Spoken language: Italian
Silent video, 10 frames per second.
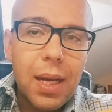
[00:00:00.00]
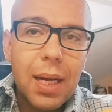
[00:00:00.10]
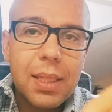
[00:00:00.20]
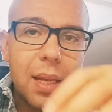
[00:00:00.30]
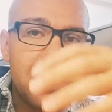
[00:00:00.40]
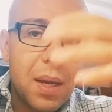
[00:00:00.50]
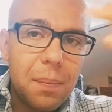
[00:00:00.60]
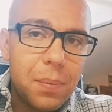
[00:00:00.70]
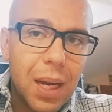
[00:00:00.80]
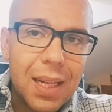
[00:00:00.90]

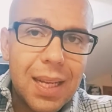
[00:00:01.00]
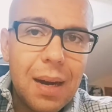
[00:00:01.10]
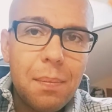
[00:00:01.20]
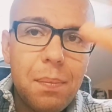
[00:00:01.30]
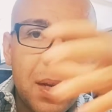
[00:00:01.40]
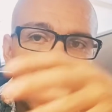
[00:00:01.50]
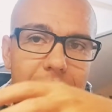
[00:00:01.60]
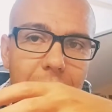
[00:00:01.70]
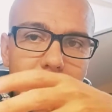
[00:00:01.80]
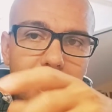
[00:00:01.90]
Assieme ad Ampir,
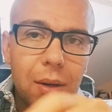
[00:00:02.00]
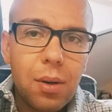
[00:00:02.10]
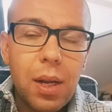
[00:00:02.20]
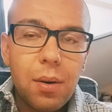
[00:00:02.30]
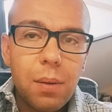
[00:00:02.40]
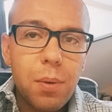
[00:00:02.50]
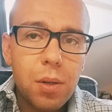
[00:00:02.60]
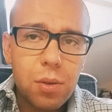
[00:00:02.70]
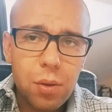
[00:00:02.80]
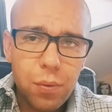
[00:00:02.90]
assieme a Dragonero, che però
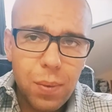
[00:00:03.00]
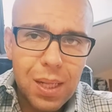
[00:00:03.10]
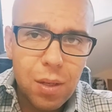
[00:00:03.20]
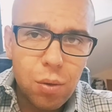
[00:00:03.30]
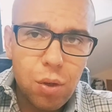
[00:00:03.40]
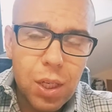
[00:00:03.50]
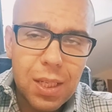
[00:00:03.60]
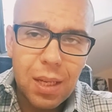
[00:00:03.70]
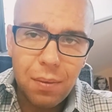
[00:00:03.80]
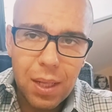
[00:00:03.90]
sono fumetti
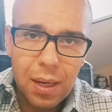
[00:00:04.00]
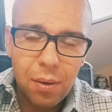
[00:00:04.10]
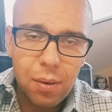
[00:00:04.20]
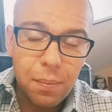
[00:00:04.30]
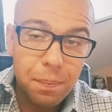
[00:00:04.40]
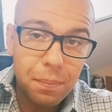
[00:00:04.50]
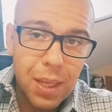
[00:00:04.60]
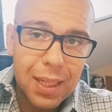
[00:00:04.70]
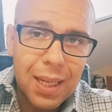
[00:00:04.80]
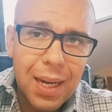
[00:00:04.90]
successivi, Drago- ehm,
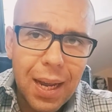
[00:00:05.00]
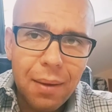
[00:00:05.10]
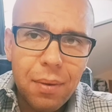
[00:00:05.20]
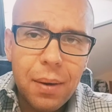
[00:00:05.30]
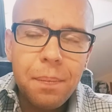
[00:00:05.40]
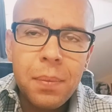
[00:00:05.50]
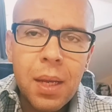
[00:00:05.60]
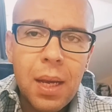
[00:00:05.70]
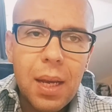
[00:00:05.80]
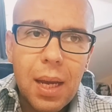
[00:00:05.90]
Nathan Never,
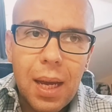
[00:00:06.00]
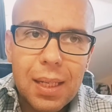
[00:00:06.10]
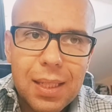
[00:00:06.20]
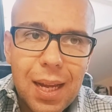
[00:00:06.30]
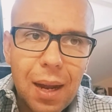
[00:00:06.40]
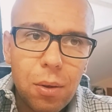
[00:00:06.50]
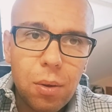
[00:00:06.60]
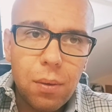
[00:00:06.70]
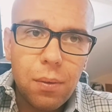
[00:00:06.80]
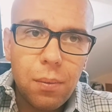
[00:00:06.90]
è
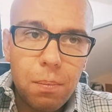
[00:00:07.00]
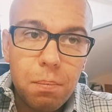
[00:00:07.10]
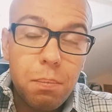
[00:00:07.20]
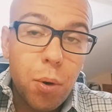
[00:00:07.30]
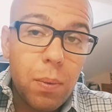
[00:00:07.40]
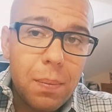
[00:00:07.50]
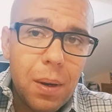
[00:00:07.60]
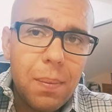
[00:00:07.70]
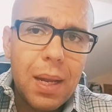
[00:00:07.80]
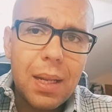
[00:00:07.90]
stato
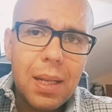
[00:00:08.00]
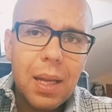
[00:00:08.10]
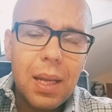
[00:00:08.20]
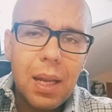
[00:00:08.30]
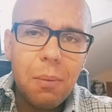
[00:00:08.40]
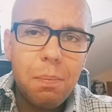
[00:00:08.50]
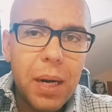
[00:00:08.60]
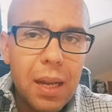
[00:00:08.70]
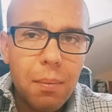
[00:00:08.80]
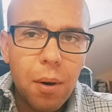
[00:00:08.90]
probabilmente il
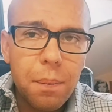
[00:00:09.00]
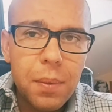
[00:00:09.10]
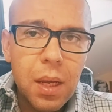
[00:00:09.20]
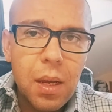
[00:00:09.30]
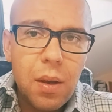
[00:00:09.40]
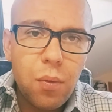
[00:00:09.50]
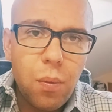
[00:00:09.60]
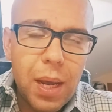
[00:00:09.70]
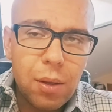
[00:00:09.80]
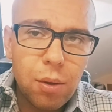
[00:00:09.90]
primo
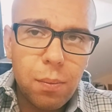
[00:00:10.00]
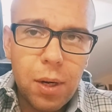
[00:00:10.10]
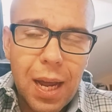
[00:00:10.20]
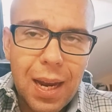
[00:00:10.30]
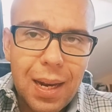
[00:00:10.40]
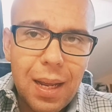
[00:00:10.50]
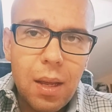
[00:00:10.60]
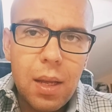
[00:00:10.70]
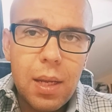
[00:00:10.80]
fumetto Bonelli